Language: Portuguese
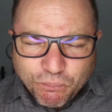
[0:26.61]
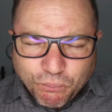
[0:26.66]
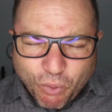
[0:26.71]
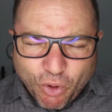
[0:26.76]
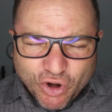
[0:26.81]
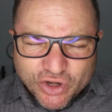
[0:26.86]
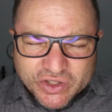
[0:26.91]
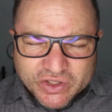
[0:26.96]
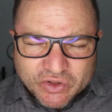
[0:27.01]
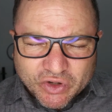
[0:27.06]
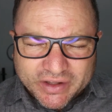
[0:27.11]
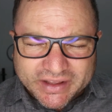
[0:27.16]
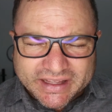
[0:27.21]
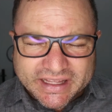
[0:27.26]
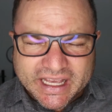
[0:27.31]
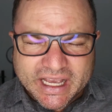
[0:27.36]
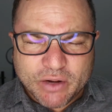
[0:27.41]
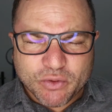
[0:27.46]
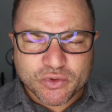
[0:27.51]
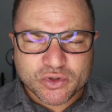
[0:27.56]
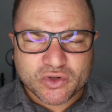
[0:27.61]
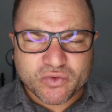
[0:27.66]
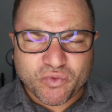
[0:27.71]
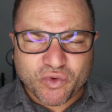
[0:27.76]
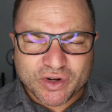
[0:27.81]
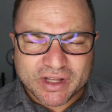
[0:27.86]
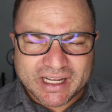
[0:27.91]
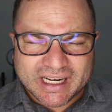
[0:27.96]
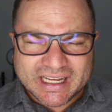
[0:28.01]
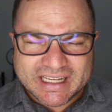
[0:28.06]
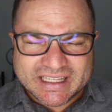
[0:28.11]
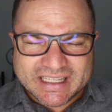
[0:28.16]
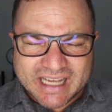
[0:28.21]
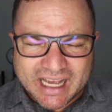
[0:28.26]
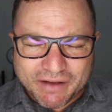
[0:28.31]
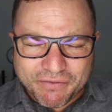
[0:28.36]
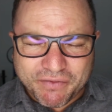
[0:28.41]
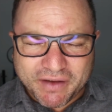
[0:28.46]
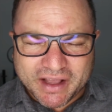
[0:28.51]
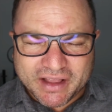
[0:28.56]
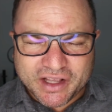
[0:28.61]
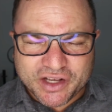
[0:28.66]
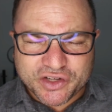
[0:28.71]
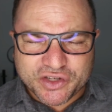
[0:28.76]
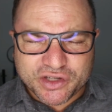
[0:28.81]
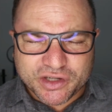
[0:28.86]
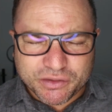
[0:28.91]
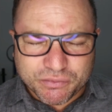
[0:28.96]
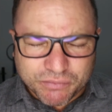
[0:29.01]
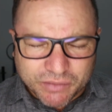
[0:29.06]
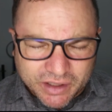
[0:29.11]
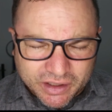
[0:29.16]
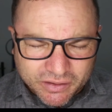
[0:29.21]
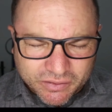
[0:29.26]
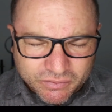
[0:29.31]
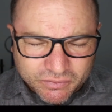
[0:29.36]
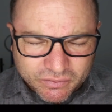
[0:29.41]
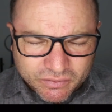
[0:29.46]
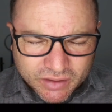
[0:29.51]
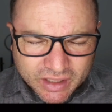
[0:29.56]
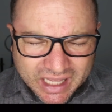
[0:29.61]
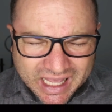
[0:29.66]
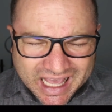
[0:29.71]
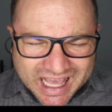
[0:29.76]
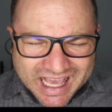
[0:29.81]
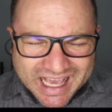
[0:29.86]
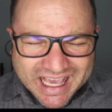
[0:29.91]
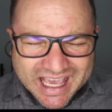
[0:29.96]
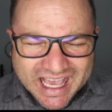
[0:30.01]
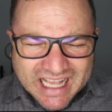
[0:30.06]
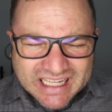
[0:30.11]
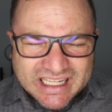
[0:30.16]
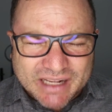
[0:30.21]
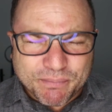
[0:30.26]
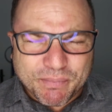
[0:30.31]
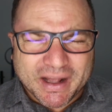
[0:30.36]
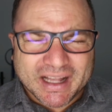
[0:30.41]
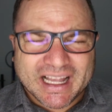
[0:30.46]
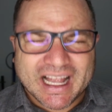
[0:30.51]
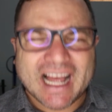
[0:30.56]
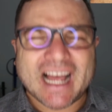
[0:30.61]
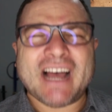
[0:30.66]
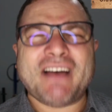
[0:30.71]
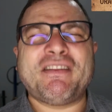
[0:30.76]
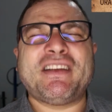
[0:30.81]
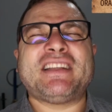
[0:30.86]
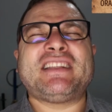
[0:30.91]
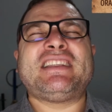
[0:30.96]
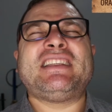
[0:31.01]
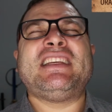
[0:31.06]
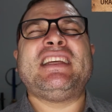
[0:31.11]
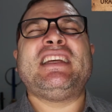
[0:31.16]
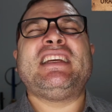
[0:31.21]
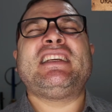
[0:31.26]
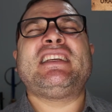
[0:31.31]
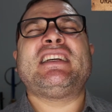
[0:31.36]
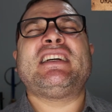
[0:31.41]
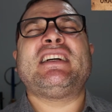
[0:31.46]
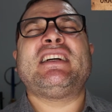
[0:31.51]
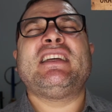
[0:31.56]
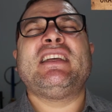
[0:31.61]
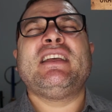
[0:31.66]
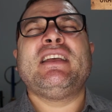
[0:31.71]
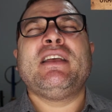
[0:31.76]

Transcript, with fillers: Pode só Deus fortalecer a fé deste irmão e que essa palavra seja